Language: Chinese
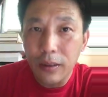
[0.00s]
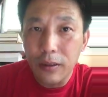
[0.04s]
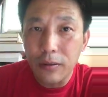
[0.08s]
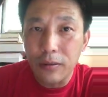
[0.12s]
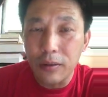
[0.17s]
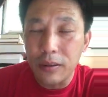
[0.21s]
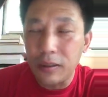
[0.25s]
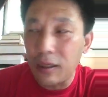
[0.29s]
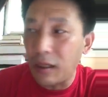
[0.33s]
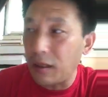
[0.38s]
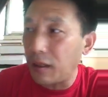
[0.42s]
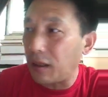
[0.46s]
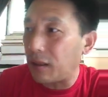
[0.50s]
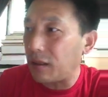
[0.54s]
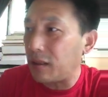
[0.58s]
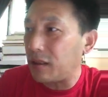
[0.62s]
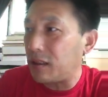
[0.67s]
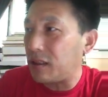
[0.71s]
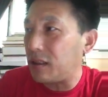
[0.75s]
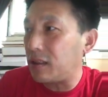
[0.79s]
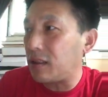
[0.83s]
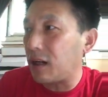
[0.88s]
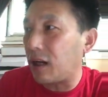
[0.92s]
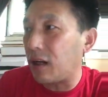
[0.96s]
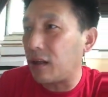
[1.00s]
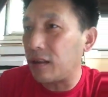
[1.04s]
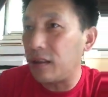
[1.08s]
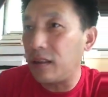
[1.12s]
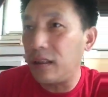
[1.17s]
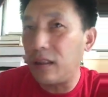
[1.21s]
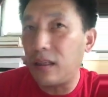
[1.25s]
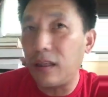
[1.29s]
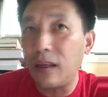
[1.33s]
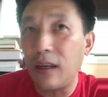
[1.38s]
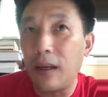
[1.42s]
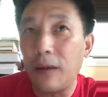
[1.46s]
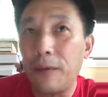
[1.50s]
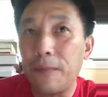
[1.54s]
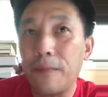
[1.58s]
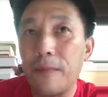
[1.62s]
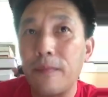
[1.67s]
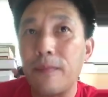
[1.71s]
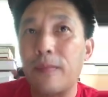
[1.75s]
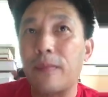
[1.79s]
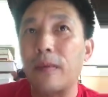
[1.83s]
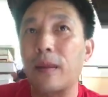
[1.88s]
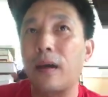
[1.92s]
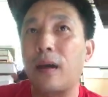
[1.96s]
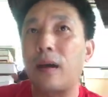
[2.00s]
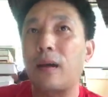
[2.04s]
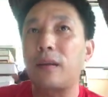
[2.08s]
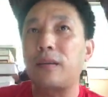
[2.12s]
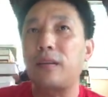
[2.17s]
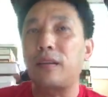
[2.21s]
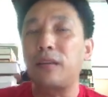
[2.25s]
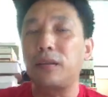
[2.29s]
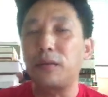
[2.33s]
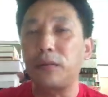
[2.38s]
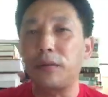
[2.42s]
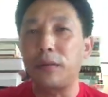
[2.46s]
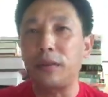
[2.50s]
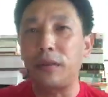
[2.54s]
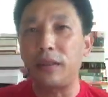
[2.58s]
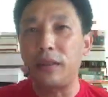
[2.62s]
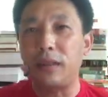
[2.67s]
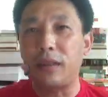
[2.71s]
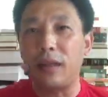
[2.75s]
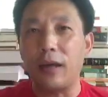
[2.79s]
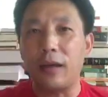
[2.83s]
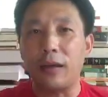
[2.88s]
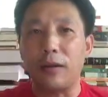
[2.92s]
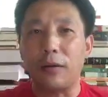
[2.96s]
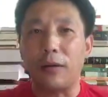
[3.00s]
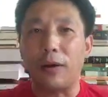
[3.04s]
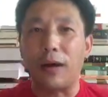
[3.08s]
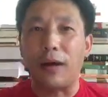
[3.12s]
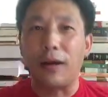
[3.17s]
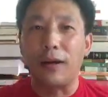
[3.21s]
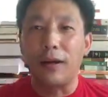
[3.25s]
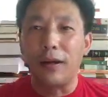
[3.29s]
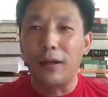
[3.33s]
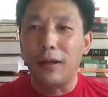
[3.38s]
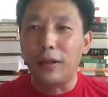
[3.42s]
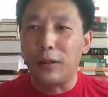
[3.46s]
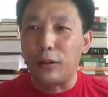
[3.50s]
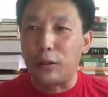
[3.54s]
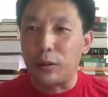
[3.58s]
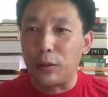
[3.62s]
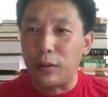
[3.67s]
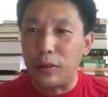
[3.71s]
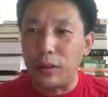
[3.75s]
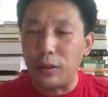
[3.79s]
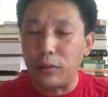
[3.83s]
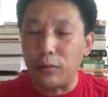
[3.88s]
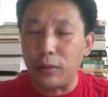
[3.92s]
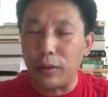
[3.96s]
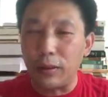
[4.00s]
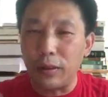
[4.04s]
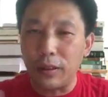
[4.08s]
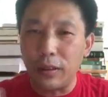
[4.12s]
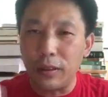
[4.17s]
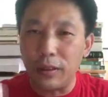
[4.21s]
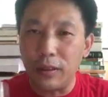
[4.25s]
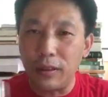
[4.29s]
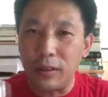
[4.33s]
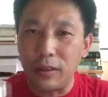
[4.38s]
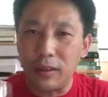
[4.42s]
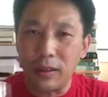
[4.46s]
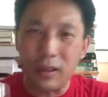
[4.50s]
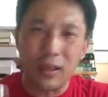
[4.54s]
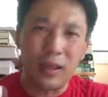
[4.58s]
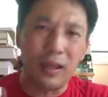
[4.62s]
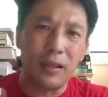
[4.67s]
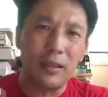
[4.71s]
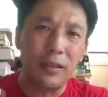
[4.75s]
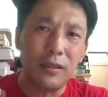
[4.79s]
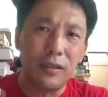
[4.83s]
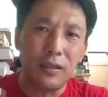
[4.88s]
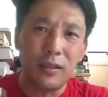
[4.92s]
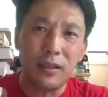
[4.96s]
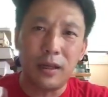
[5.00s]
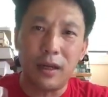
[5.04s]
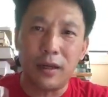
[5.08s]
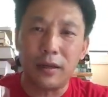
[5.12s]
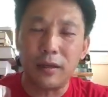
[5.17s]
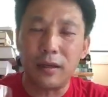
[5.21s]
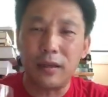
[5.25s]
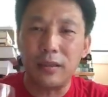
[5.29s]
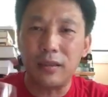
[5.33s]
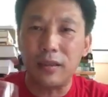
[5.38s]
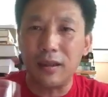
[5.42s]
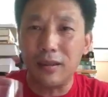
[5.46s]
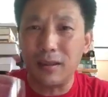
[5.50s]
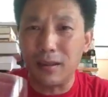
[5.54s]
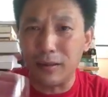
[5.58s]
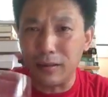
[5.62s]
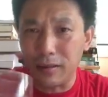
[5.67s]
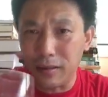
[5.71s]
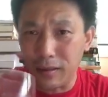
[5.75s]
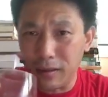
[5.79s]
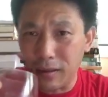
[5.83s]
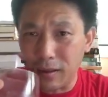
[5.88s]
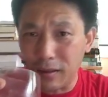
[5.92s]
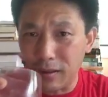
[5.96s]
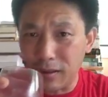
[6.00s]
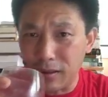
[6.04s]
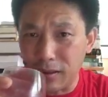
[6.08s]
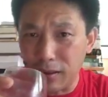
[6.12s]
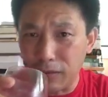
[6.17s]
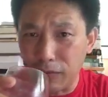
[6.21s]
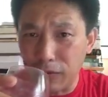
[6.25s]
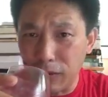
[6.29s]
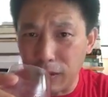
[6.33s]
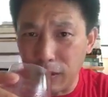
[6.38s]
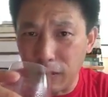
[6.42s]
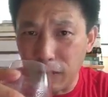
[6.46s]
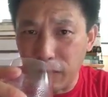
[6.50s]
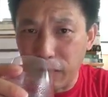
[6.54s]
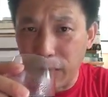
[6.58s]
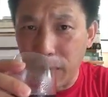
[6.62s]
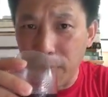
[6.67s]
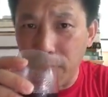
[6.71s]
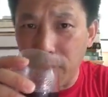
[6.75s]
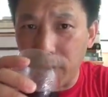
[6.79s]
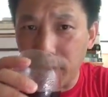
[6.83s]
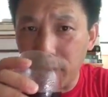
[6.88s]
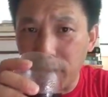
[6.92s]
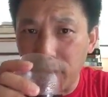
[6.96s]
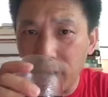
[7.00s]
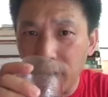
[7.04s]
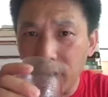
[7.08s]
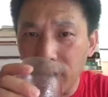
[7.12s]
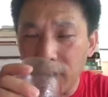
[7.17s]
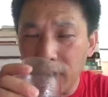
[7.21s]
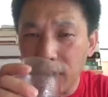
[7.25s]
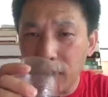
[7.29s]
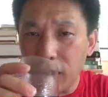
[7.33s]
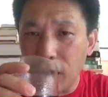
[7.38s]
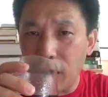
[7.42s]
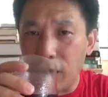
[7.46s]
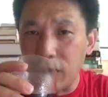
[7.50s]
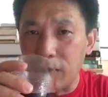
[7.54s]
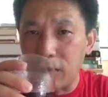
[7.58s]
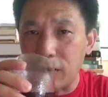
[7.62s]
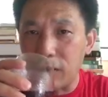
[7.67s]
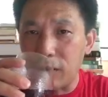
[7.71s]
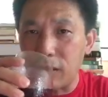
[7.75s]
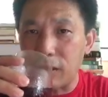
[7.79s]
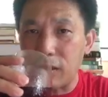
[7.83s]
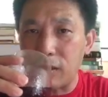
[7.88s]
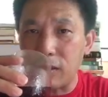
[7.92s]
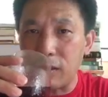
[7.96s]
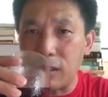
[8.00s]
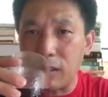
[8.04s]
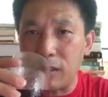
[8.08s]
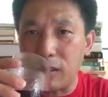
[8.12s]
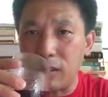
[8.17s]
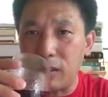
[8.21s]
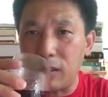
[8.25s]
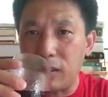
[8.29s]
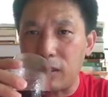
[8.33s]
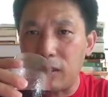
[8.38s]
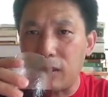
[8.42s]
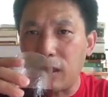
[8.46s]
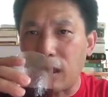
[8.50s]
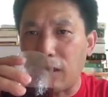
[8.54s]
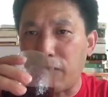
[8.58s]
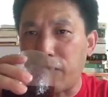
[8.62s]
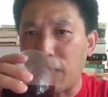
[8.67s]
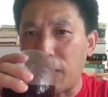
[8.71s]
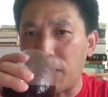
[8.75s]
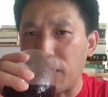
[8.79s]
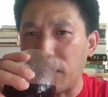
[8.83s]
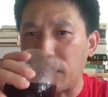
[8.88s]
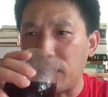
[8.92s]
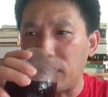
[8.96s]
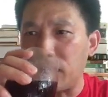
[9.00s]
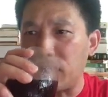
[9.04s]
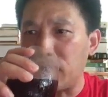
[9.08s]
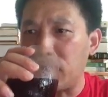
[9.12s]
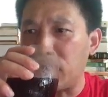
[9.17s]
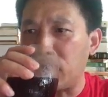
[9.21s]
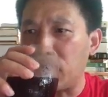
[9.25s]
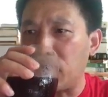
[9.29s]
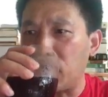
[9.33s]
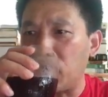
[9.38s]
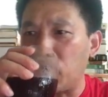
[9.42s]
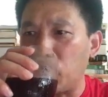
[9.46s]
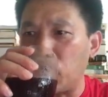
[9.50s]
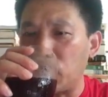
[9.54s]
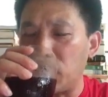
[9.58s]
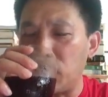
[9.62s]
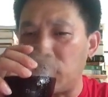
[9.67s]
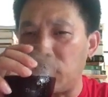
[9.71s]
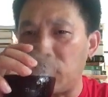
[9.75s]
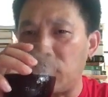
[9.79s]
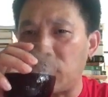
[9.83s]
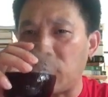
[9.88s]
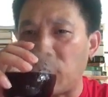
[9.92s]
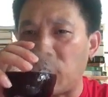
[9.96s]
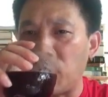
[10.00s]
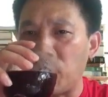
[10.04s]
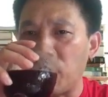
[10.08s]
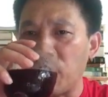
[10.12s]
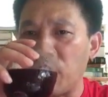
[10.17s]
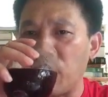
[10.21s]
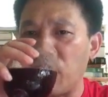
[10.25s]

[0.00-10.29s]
说香港的机场一天啊停顿一天的话，损失多少个亿，那肯定是这样的，香港机场的这个非常繁忙的。号称是世界第七大繁忙的这个国际机场，